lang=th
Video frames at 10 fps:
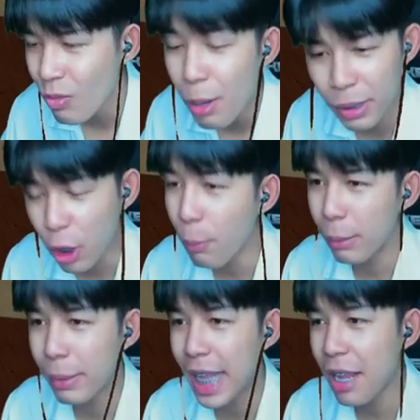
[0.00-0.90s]
มันต้องเป็น
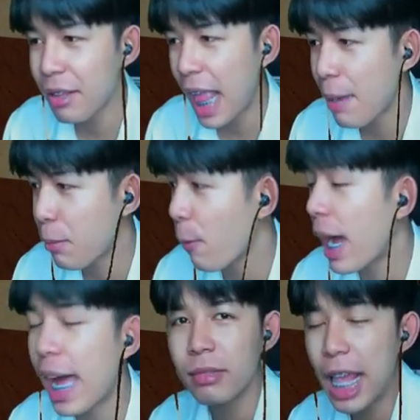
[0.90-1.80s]
ไปได้อยู่ละเพราะว่า
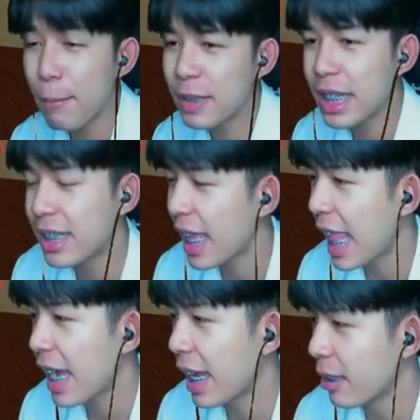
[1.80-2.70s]
FC น่ารั
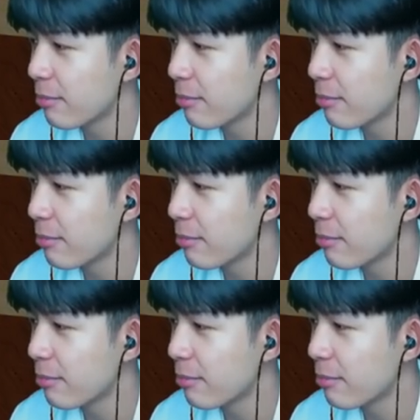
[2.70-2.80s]
กไง